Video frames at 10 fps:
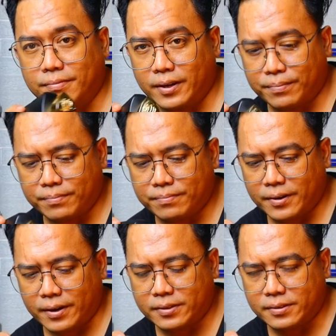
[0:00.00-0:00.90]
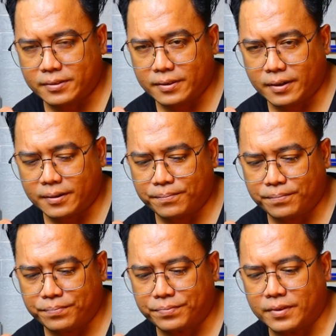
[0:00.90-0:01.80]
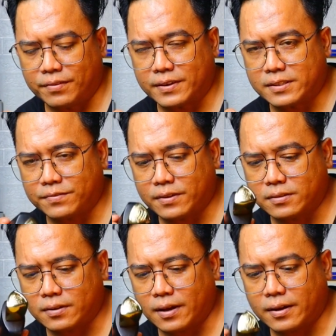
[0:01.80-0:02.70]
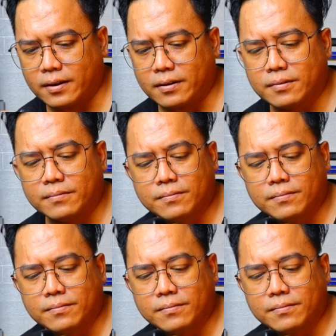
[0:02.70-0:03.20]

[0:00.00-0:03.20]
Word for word: mirip guys ya di fase-fase akhir